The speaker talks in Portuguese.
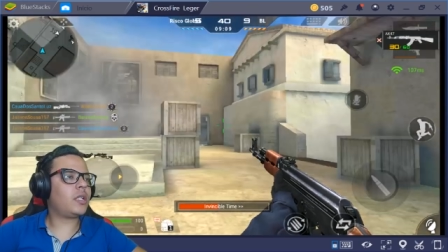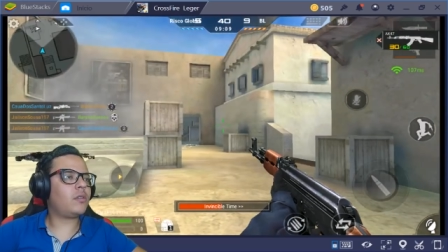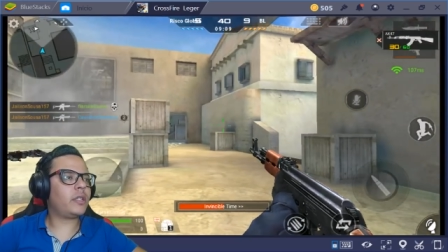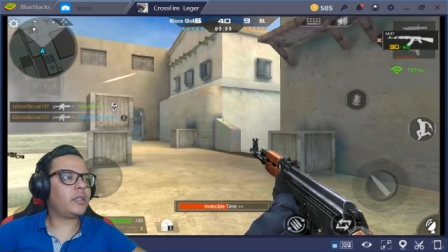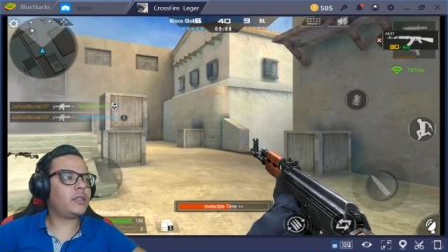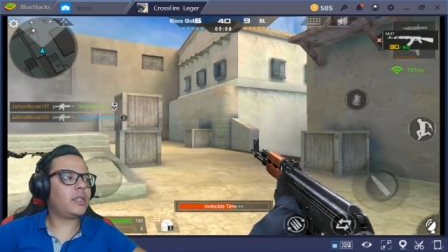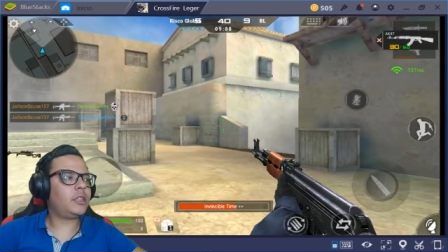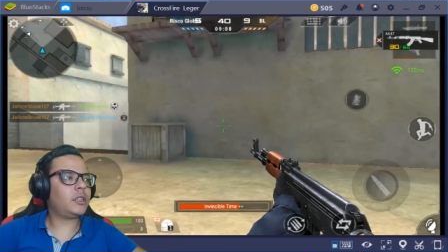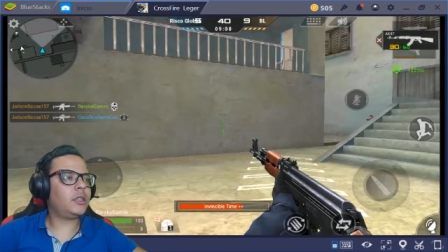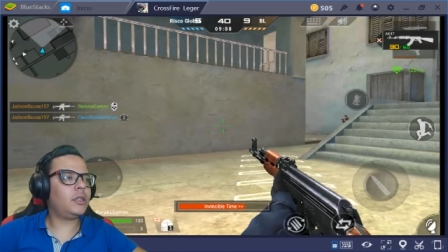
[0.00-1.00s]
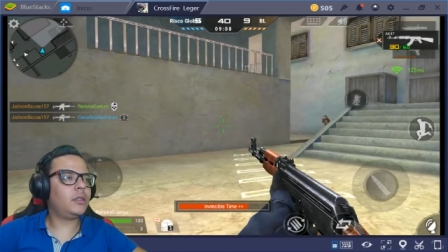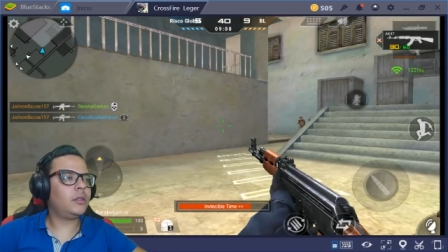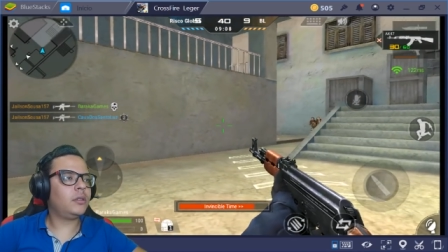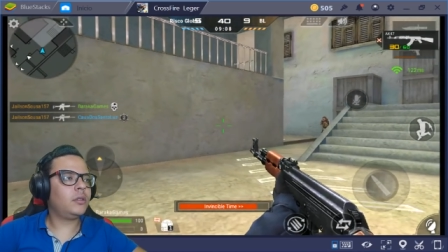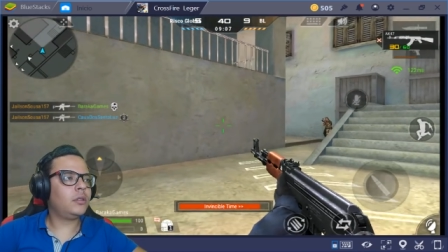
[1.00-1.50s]
47 aqui.
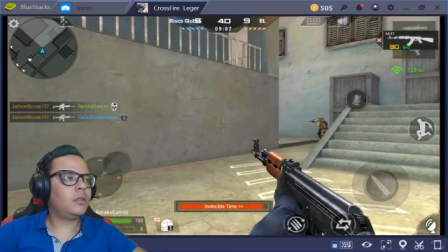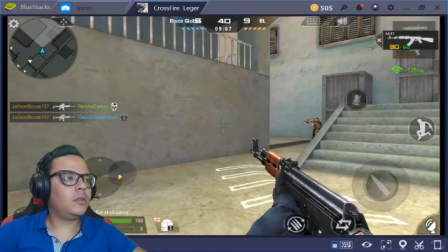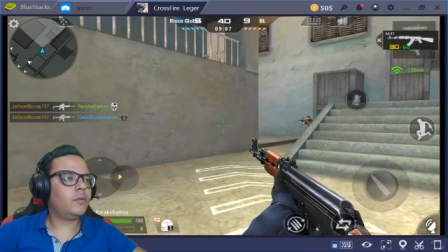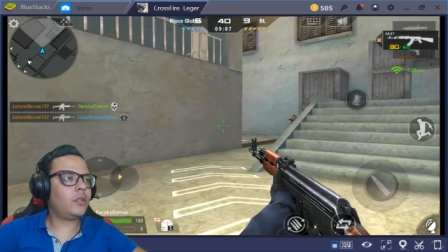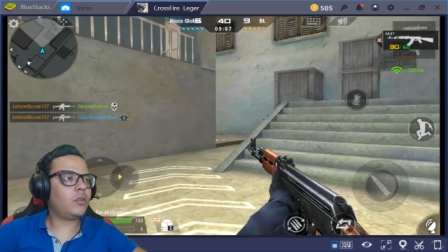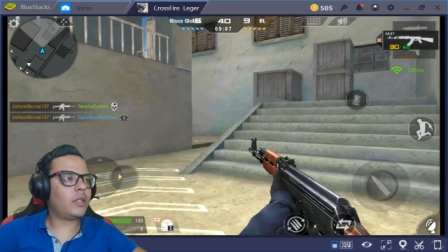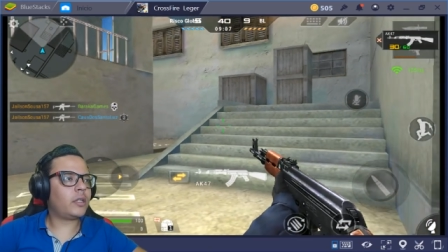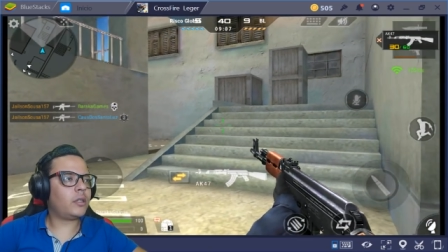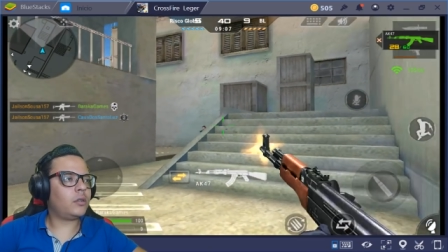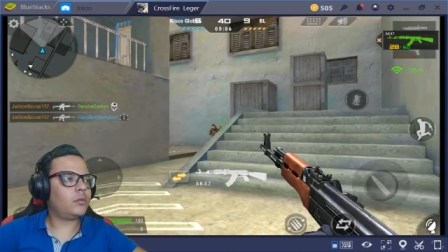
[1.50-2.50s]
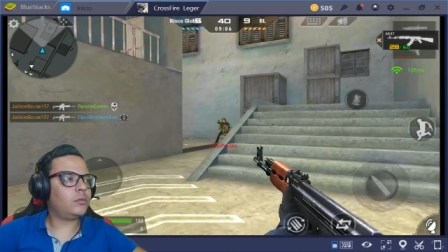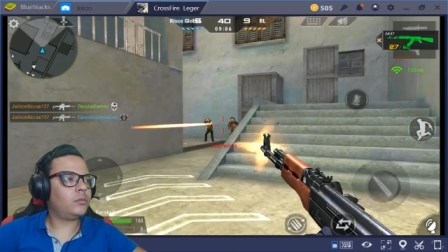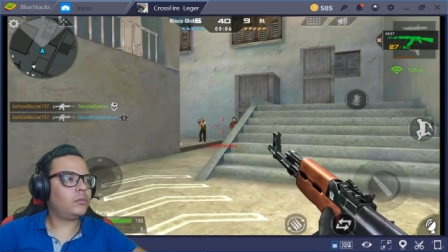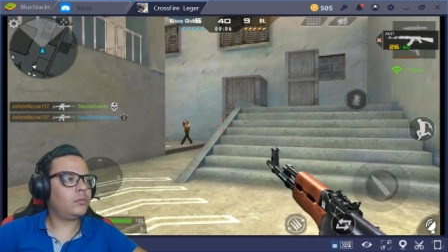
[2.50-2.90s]
Então, vamos para aqui, ó.